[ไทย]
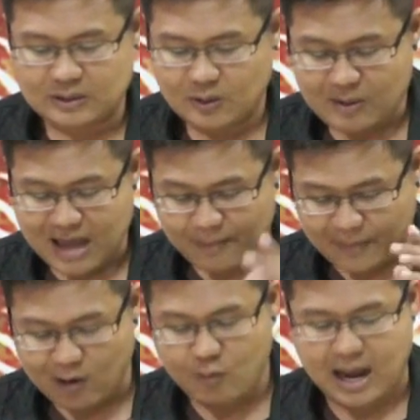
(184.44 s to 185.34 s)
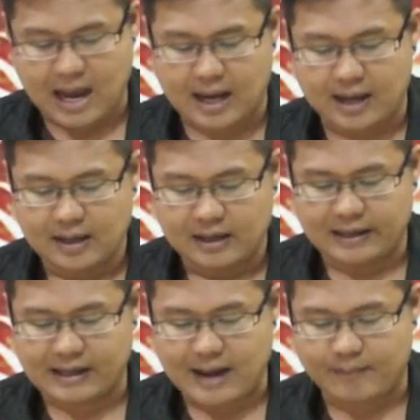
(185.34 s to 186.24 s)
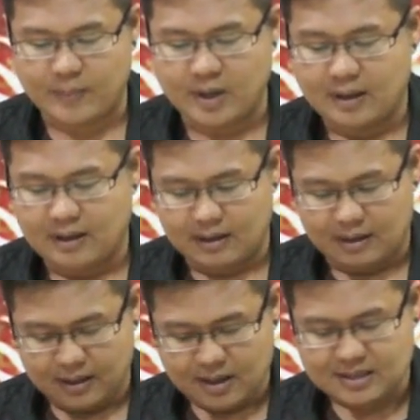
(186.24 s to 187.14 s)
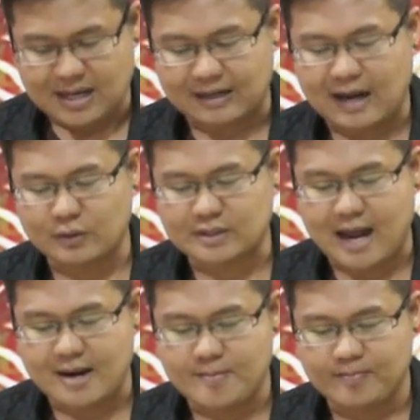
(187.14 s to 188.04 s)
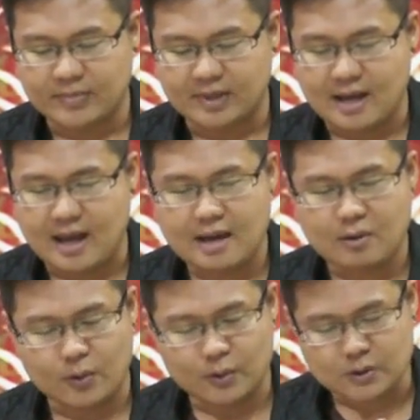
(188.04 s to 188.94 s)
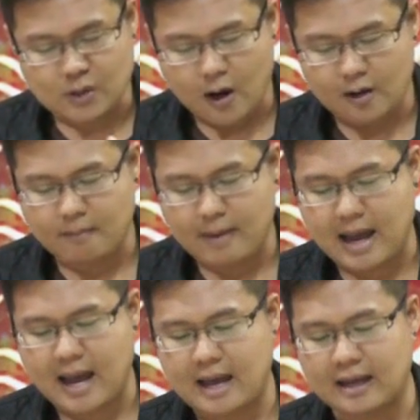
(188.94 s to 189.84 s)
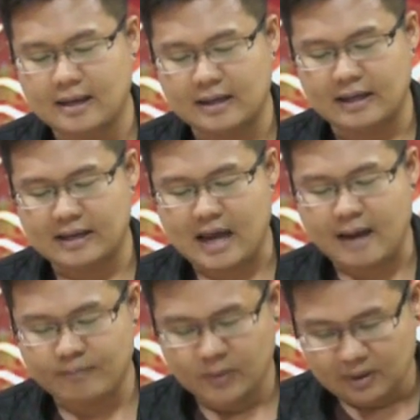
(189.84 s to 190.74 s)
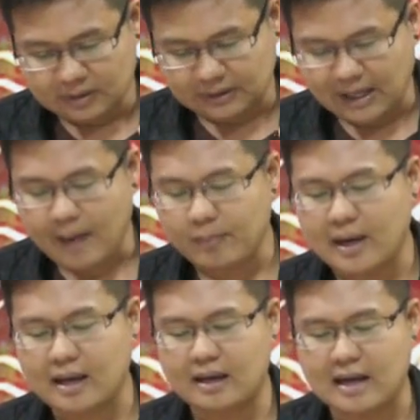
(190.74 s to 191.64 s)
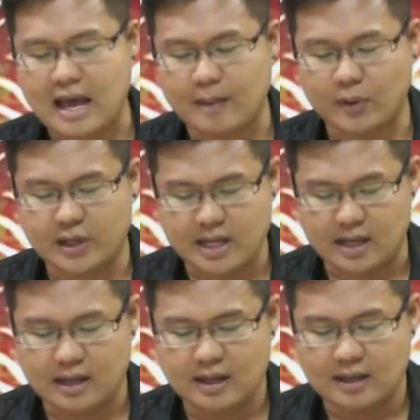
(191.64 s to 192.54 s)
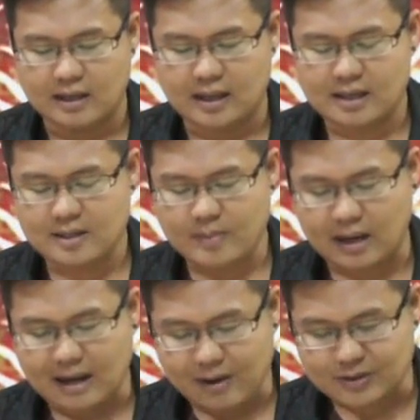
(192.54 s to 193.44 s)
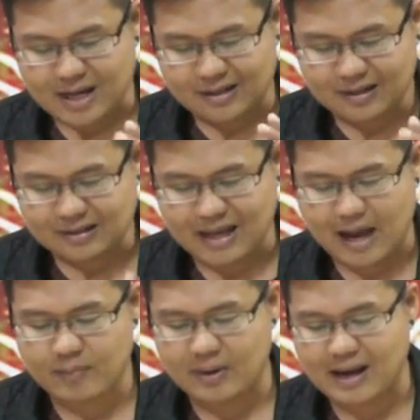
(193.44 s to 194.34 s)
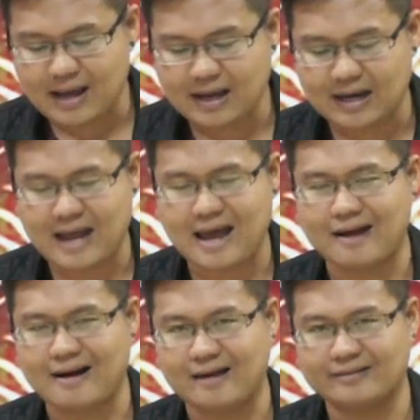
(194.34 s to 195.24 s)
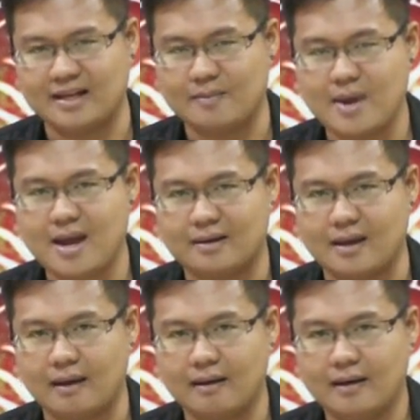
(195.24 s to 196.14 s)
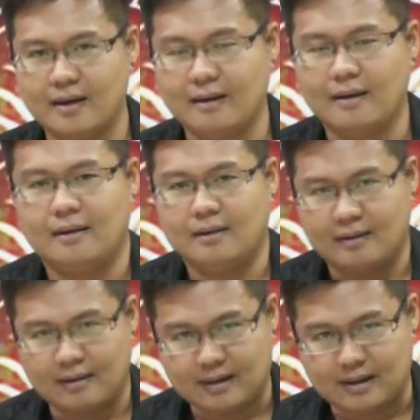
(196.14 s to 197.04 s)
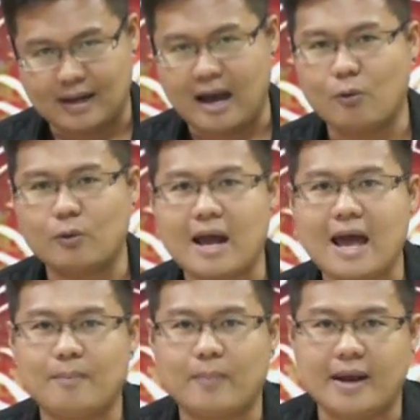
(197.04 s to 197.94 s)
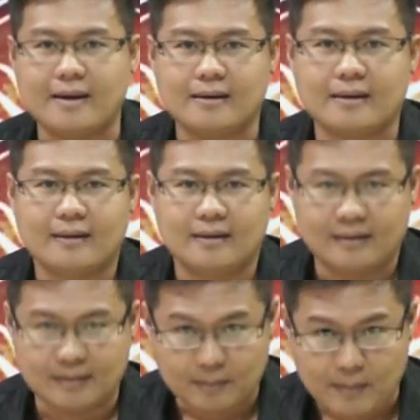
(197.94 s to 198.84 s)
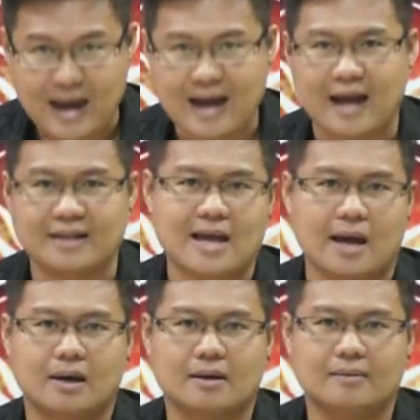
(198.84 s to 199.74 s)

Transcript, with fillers: โชคลาภเข้ามานะครับ เนื่องจากดาวจันทร์นะโคจรมานะครับ ทับลัคนาพอดีนะตำแหน่งดาวจันทร์ที่ทับลัคนาราศีเมษเนี่ยเขาได้เป็นมหาจักร